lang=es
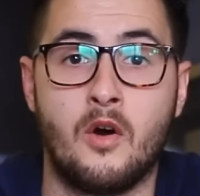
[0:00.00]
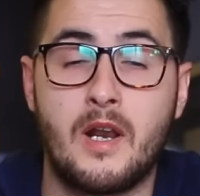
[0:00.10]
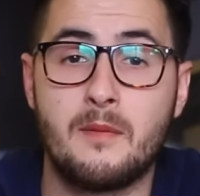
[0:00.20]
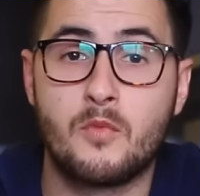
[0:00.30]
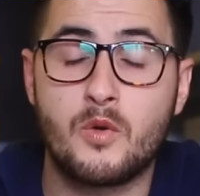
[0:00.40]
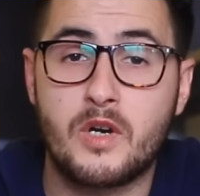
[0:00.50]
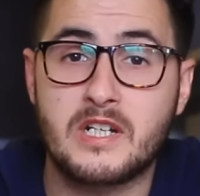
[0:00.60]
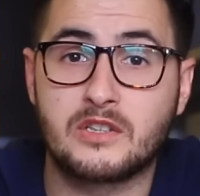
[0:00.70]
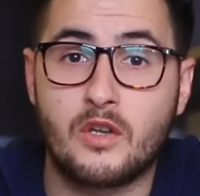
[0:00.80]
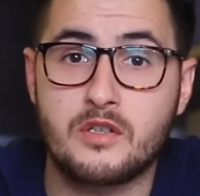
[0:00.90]
Hola, muy
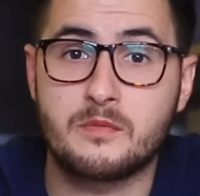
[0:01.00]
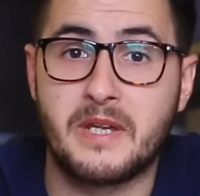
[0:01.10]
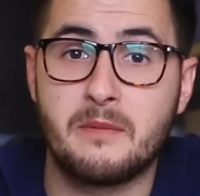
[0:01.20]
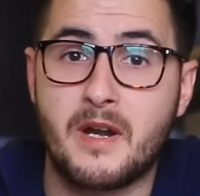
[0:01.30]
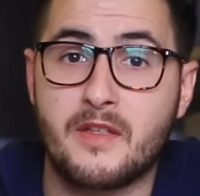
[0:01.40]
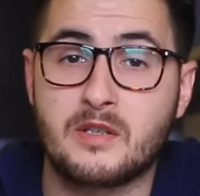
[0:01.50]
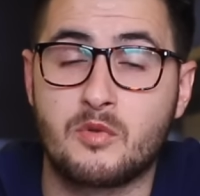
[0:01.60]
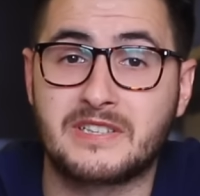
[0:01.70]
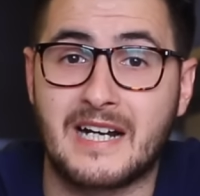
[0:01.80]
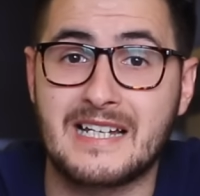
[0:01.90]
buenos a todos, bienvenidos a
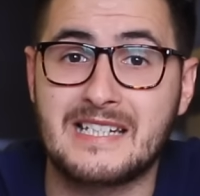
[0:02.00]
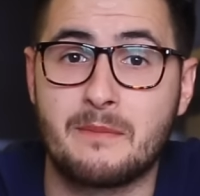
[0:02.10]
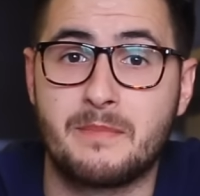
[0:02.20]
vuestra casa,